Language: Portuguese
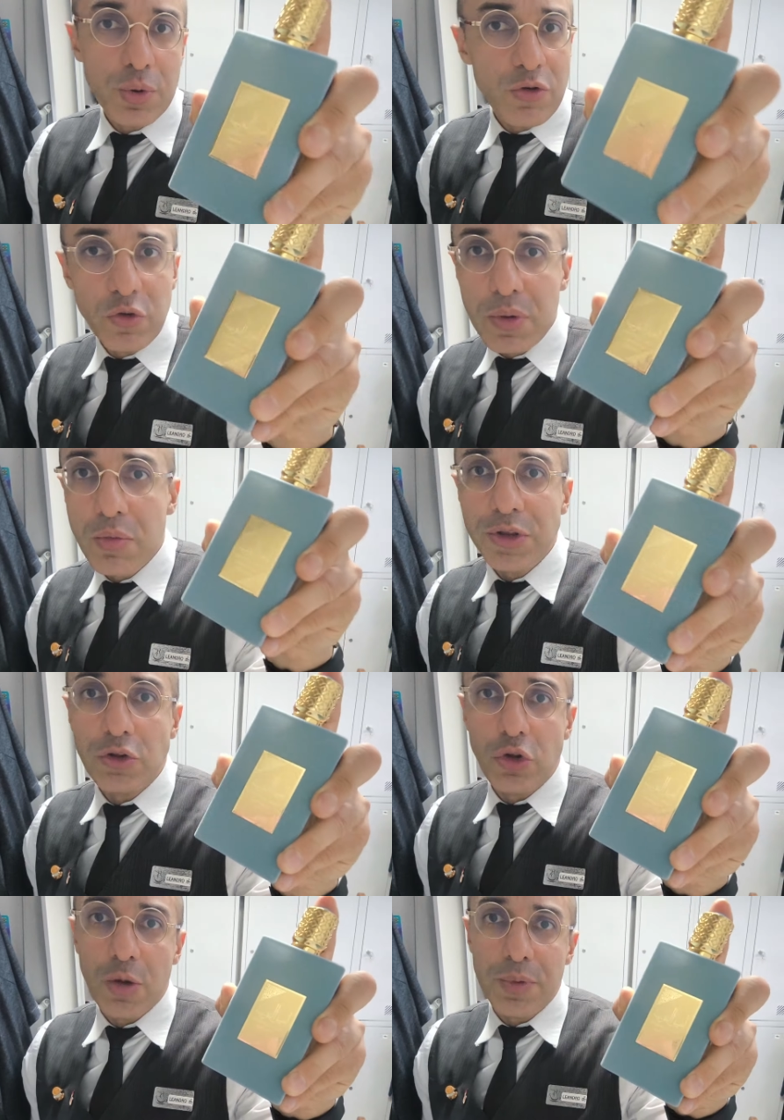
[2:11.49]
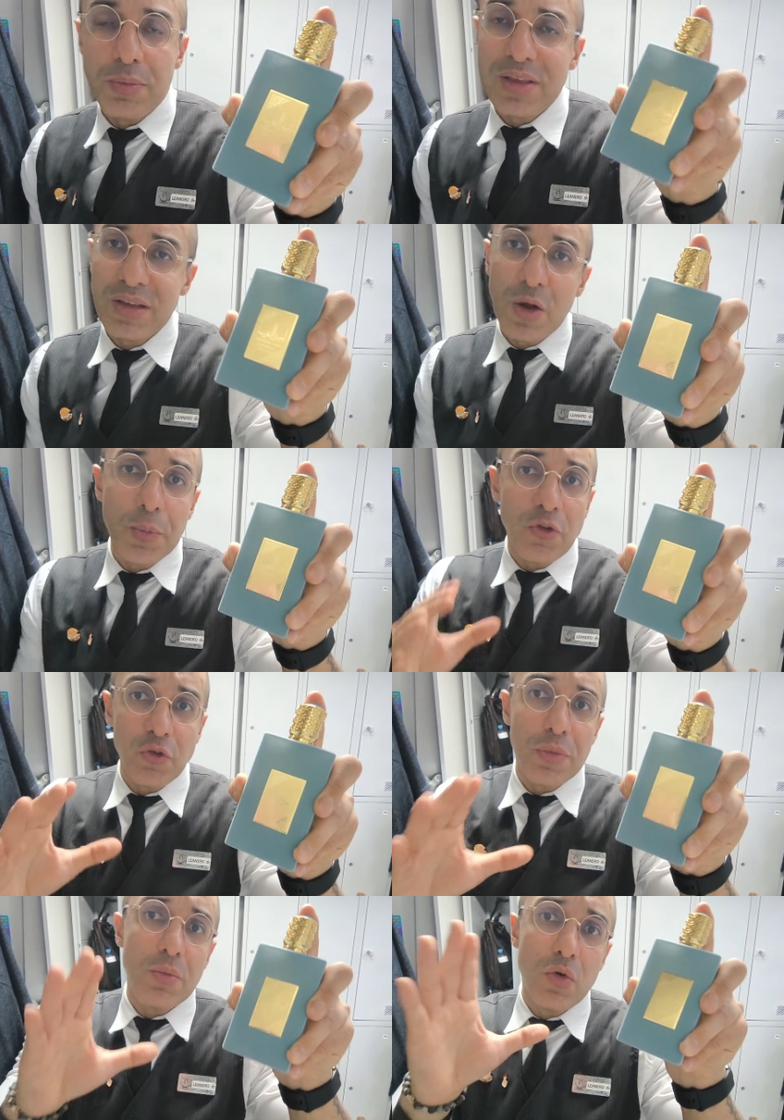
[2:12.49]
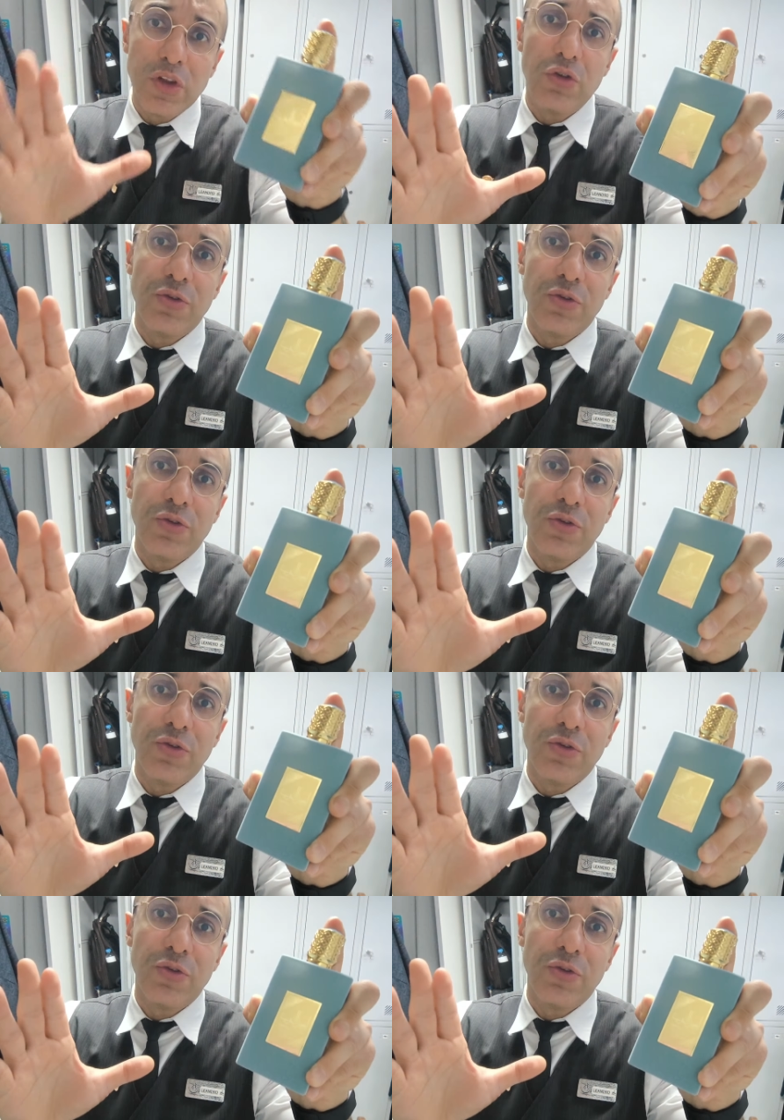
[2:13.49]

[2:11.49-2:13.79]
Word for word: Perfume muito top, mas ele é um perfume muito